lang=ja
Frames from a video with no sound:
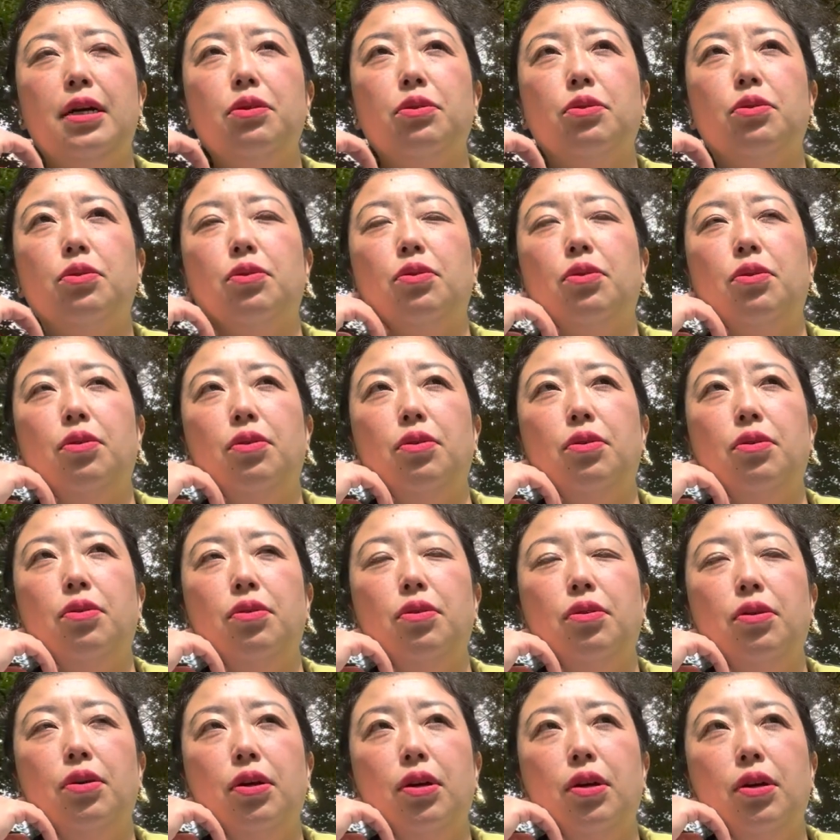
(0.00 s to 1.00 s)
ると
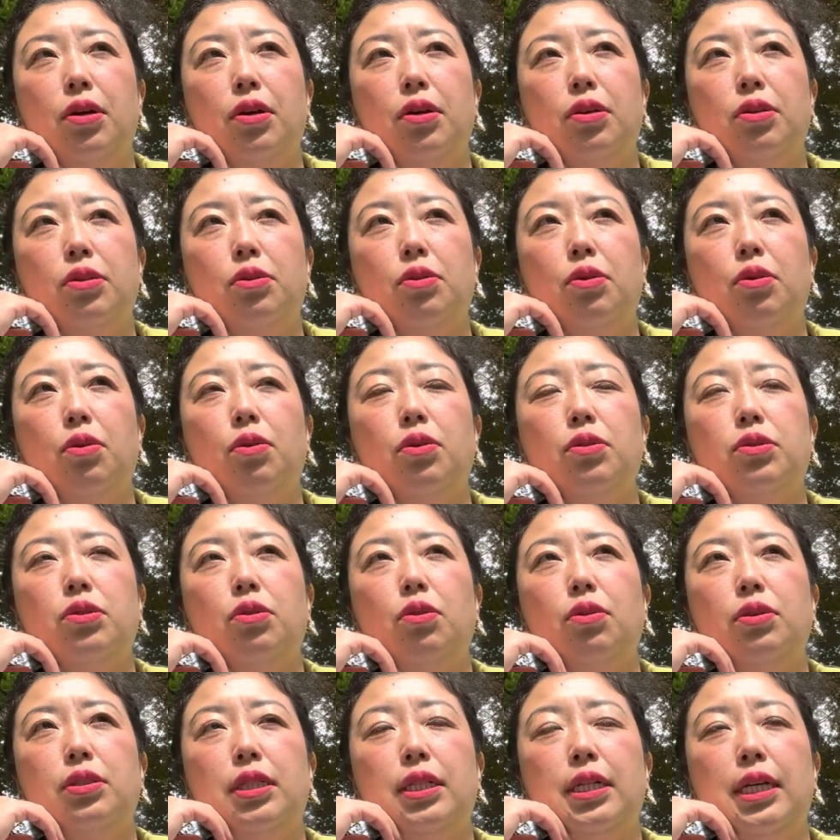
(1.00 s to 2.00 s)
こと、
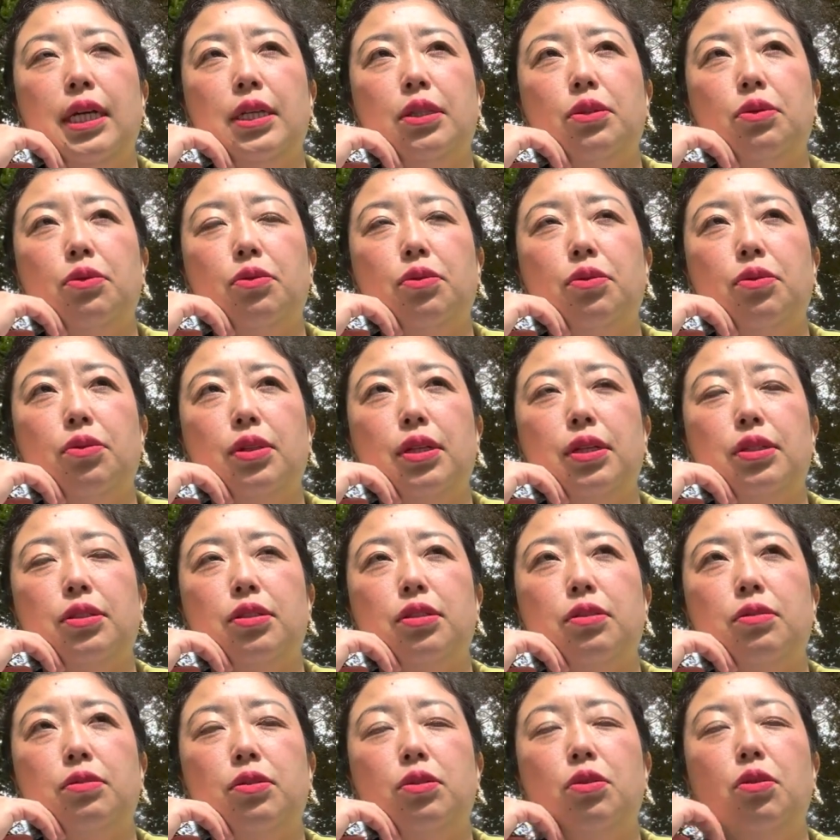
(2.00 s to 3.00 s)
そうじゃないところで
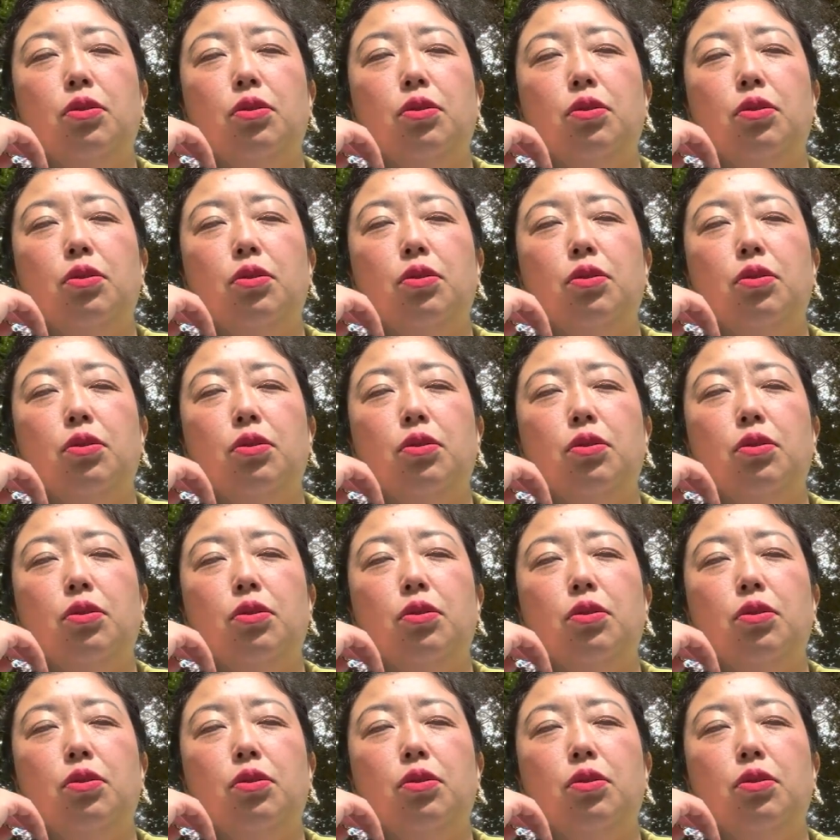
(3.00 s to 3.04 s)
す。